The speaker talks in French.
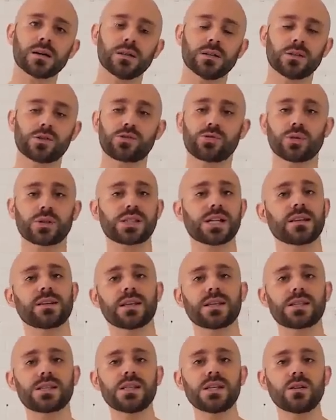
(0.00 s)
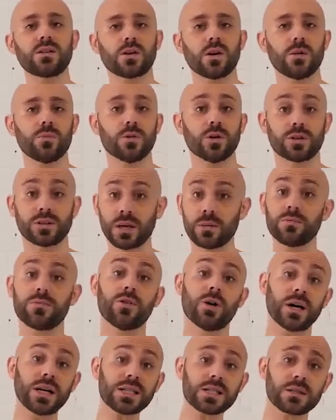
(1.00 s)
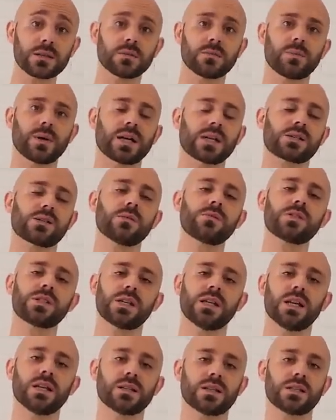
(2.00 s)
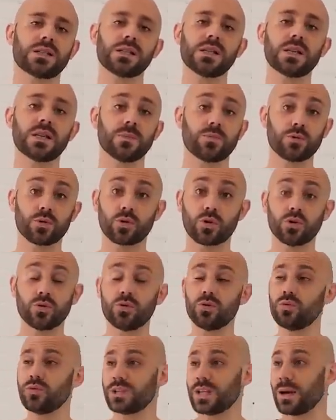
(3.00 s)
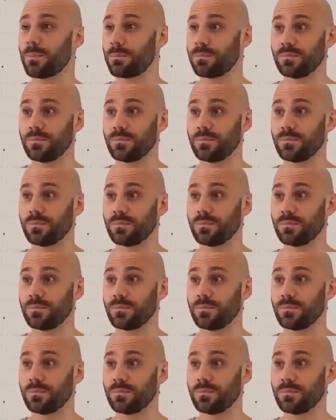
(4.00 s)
euh, sur certains sites comme ThemeForest, Forest, par exemple, c'est l'un des sites les plus connus où il